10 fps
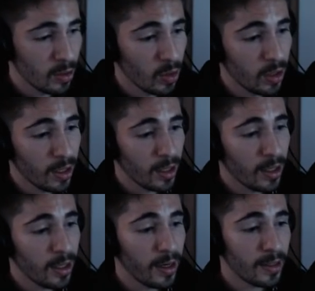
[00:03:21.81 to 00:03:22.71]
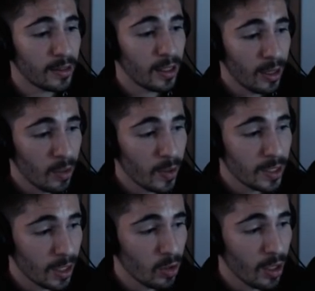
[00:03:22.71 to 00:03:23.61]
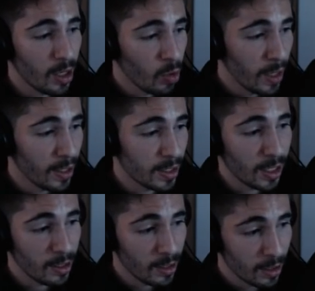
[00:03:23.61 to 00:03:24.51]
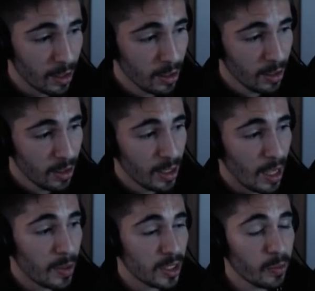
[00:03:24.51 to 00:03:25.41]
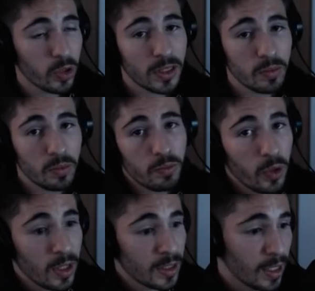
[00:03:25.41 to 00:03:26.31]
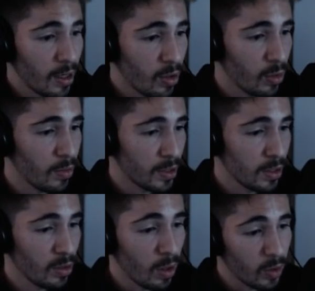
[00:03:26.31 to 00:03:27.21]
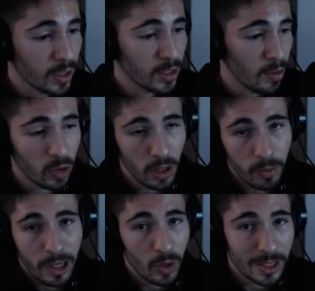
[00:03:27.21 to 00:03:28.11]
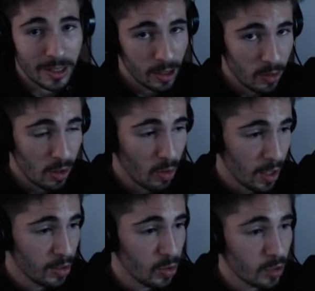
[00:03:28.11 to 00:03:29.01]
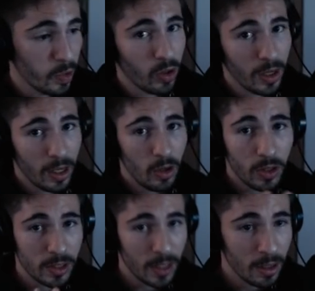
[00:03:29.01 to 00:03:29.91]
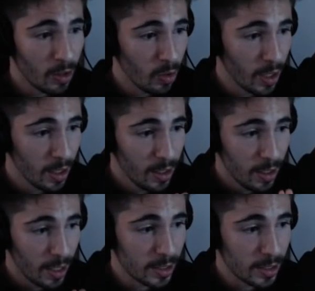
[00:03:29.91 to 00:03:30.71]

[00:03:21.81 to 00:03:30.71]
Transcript: Dicen que aquí en el tercer aniversario de Armobile que se acerca, a ver si pues pueden sacar algo divertido o algo que esté bien, porque para lo que están haciendo ahora, yo espero que lo que estén haciendo ahora es